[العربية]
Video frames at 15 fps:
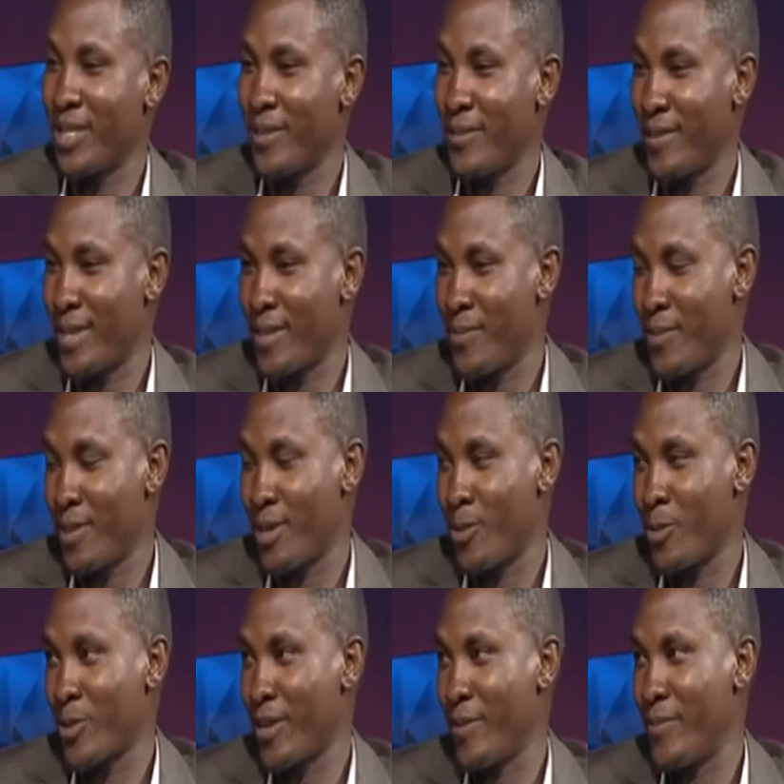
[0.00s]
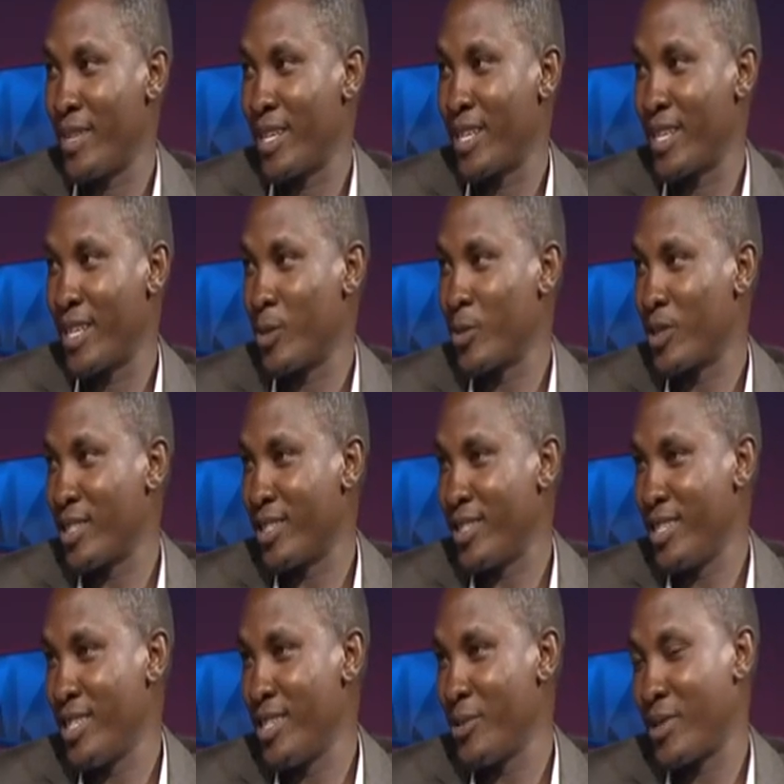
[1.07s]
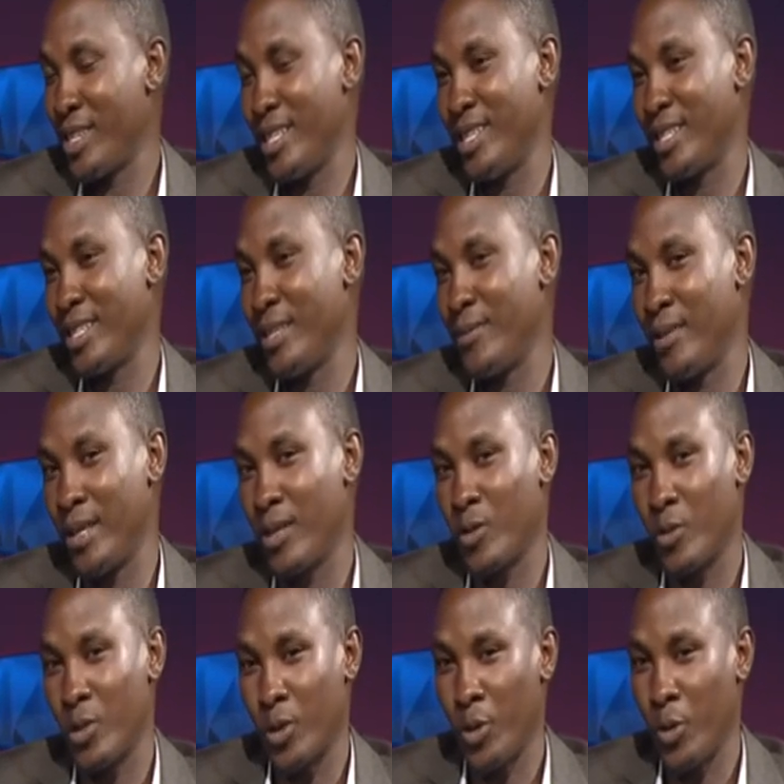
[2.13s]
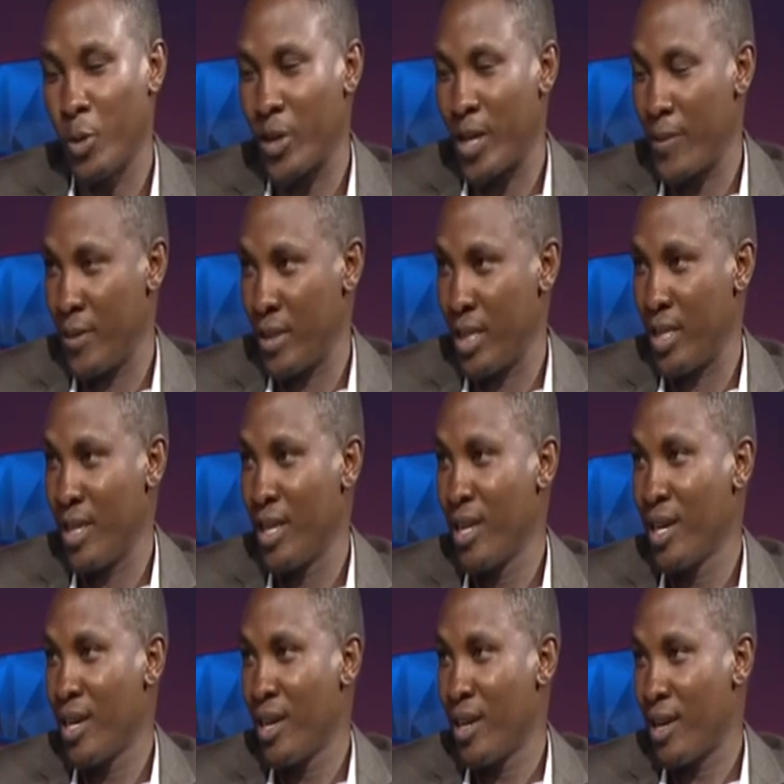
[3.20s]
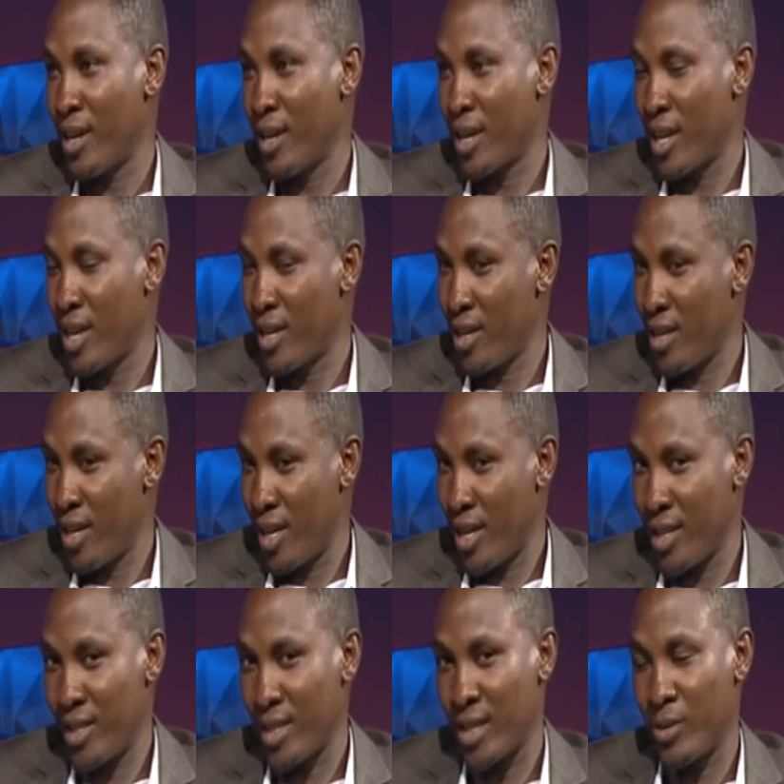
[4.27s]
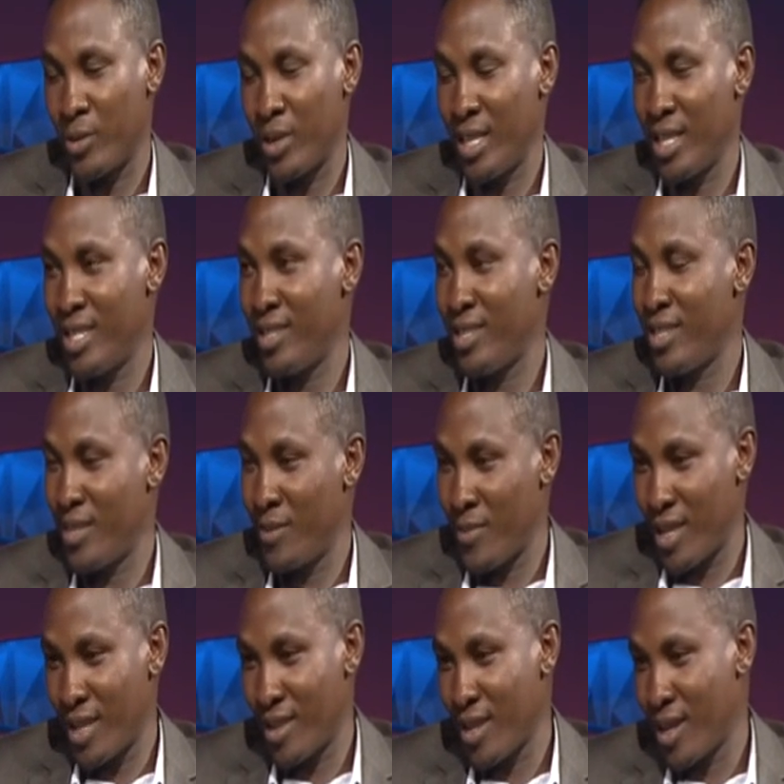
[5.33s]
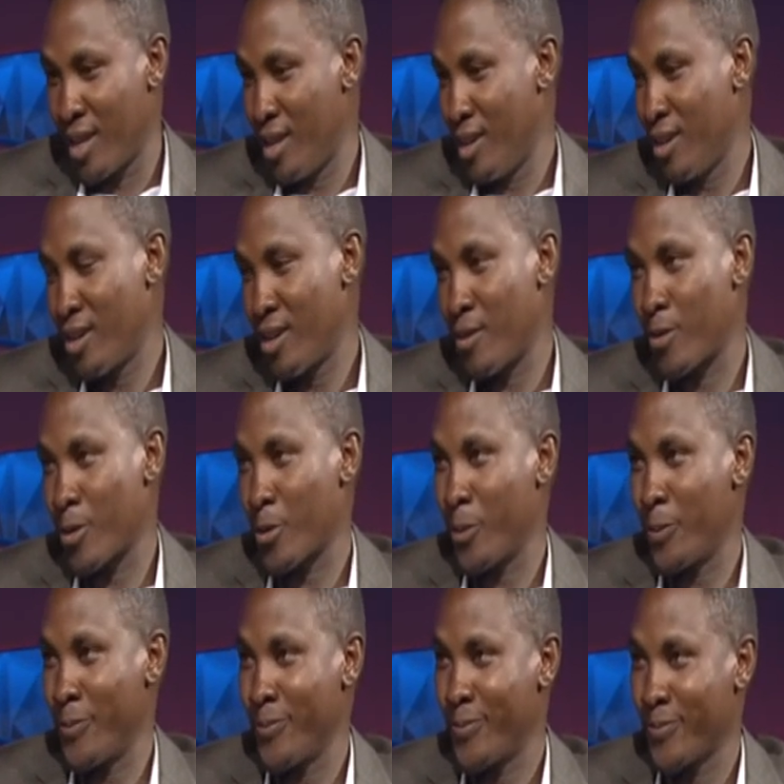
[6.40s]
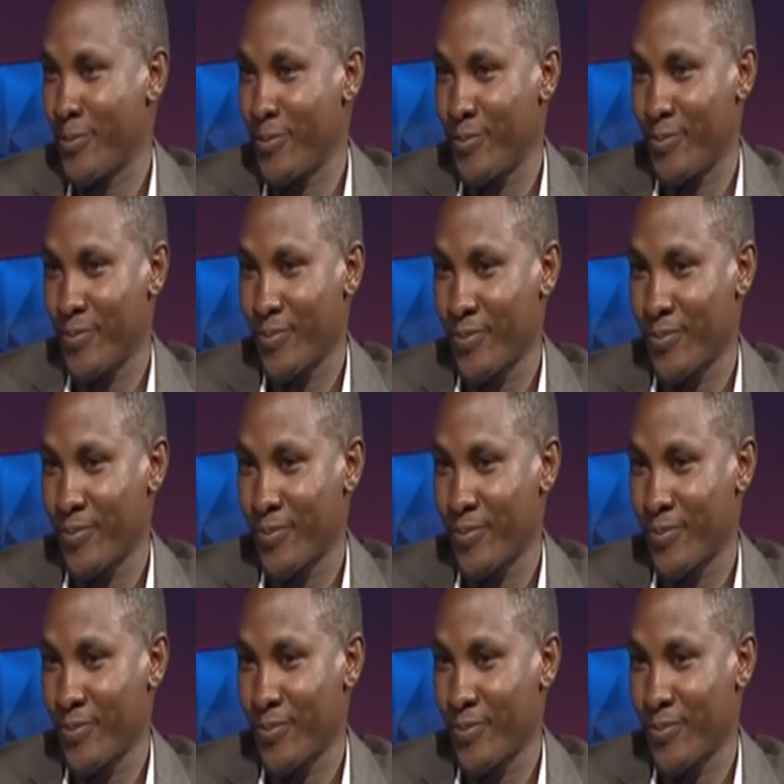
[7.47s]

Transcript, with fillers: فاطمة ومرحبا بك أستاذ صديق وتحية طيبة لكم ولكل متابعي آه، قناة النيل الأزرق وسعيد جدا بالإطلالة عبركم حبابك